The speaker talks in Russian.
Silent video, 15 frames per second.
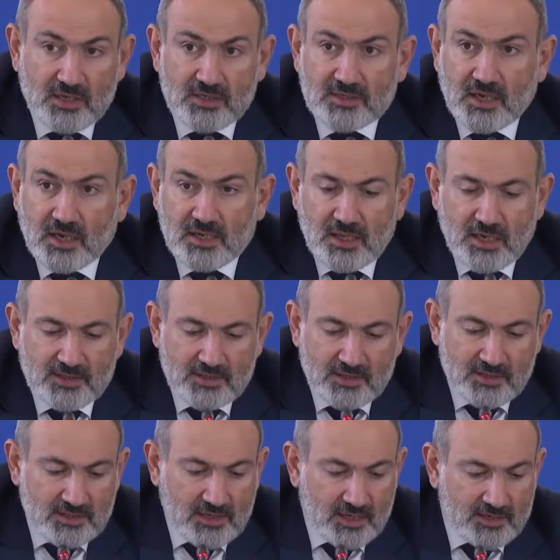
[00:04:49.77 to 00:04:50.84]

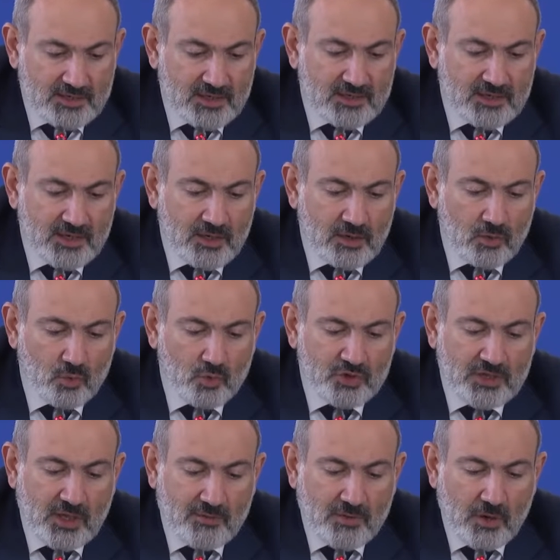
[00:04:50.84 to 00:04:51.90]
Согласно статье 3
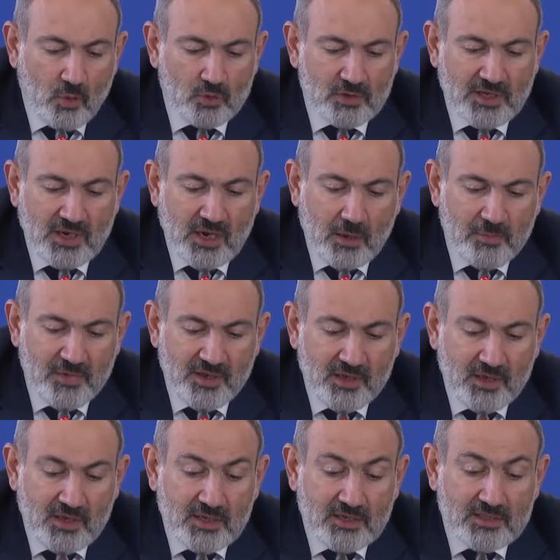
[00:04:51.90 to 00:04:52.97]
Устава УДКБ,